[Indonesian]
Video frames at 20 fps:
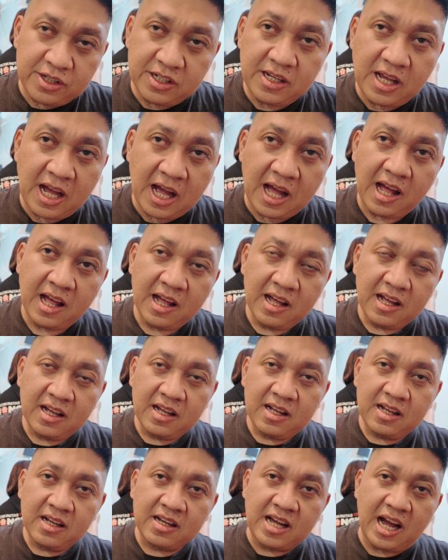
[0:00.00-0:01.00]
dia
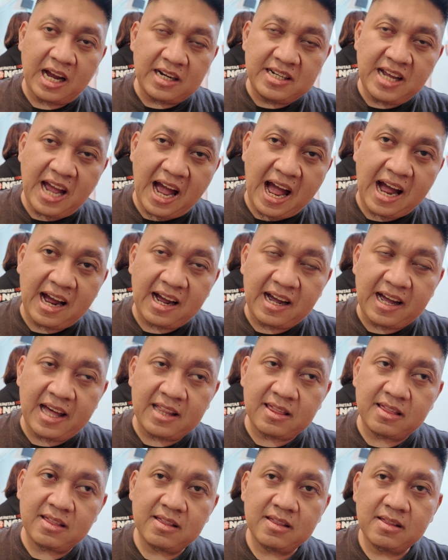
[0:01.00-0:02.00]
nggak
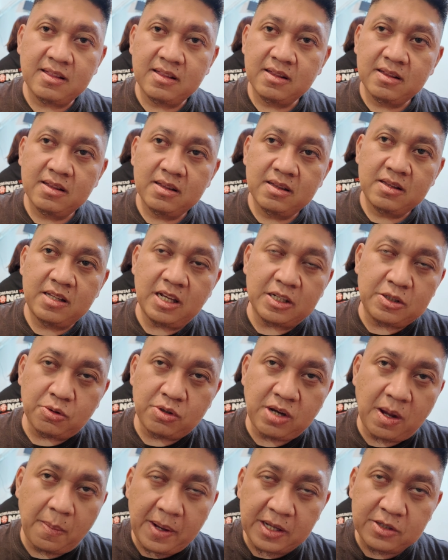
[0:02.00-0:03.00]
diangkat dia
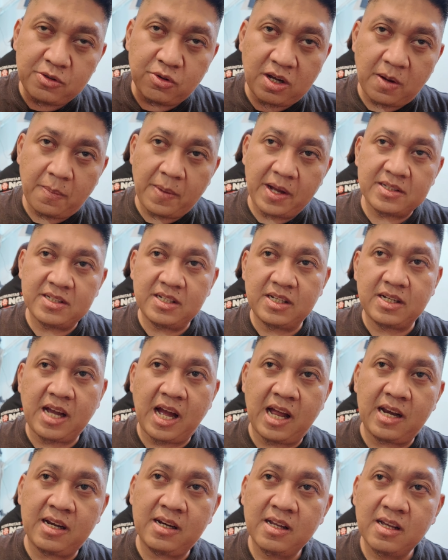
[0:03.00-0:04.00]
sudah masuk ke
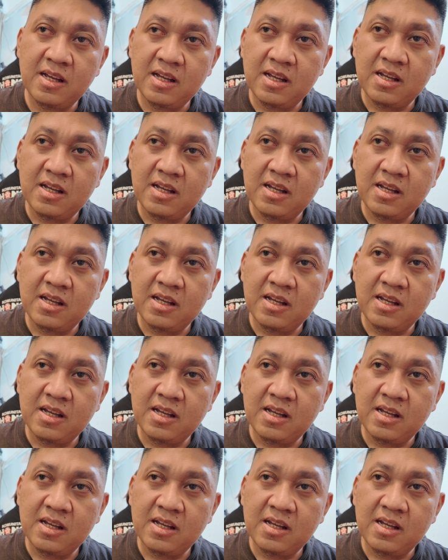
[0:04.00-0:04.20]
majikan